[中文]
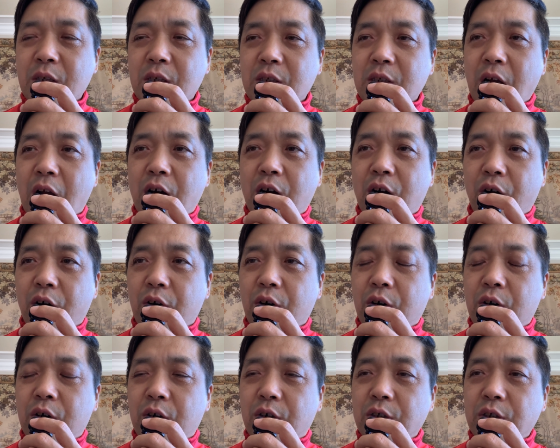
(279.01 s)
然
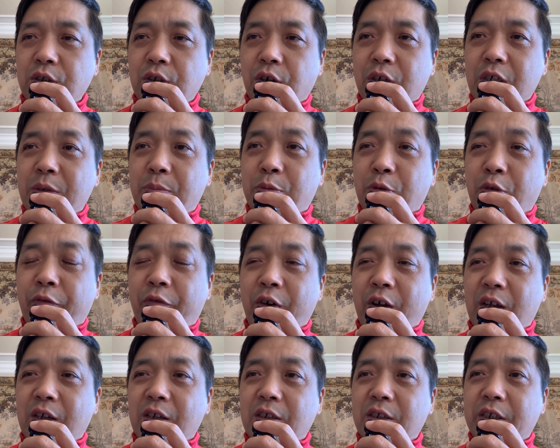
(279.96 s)
后有一部
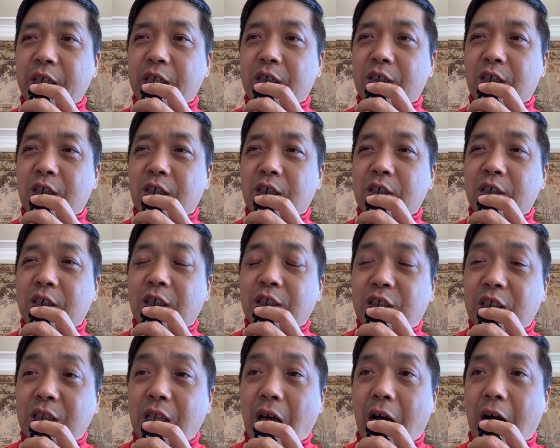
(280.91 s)
分这个额
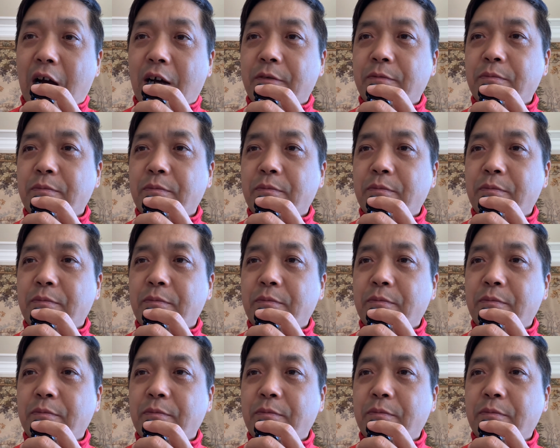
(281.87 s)
济纳、